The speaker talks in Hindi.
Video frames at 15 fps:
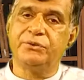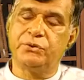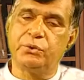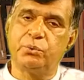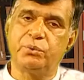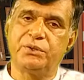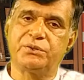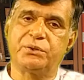
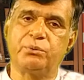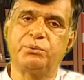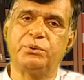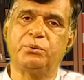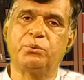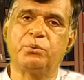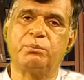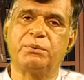जिन्होंने सऊदी
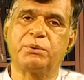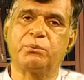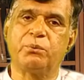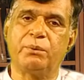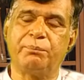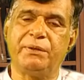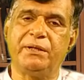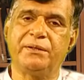हुकूमत
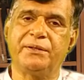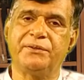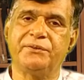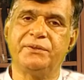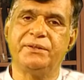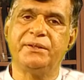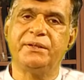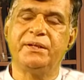को अपील की
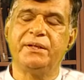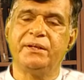थी